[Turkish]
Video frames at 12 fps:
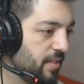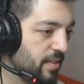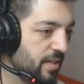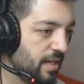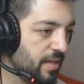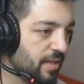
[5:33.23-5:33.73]
Nereye
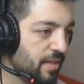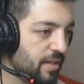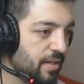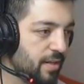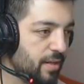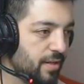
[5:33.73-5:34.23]
gittin? Ha.
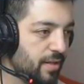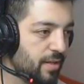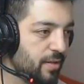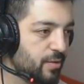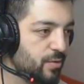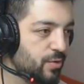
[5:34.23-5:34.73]

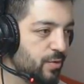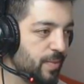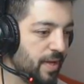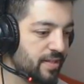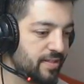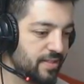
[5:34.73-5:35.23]

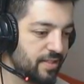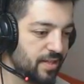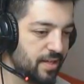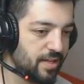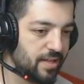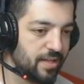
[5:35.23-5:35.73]
Süpersin
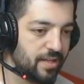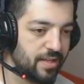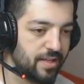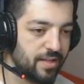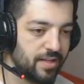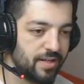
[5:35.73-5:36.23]
ya.
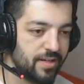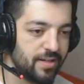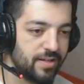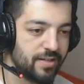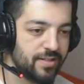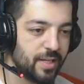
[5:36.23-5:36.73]

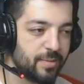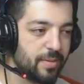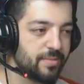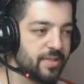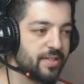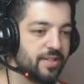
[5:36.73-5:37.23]

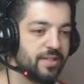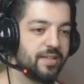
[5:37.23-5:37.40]
Tamamdır.